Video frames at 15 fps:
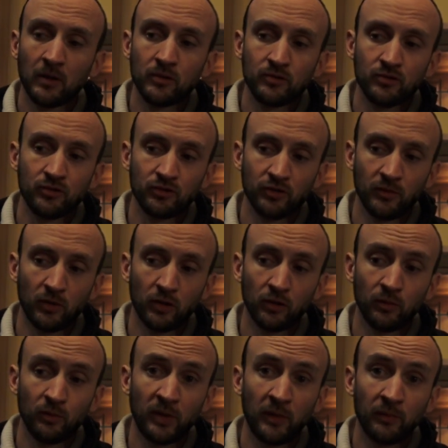Justement,
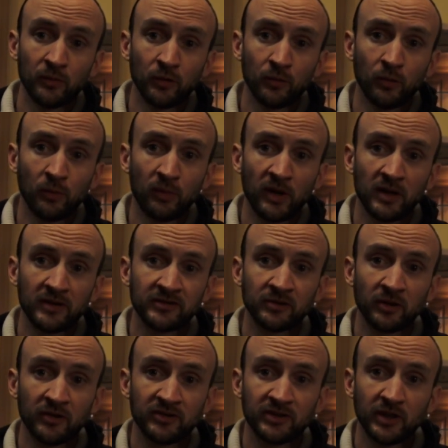le pape ne peut pas
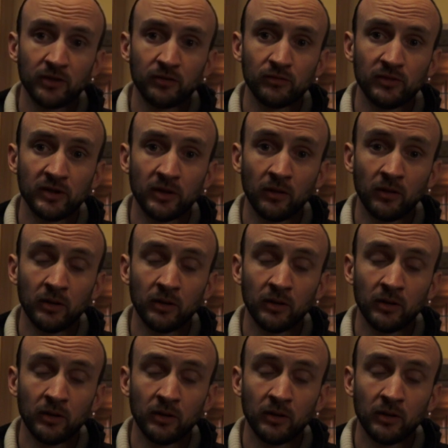sortir du néant,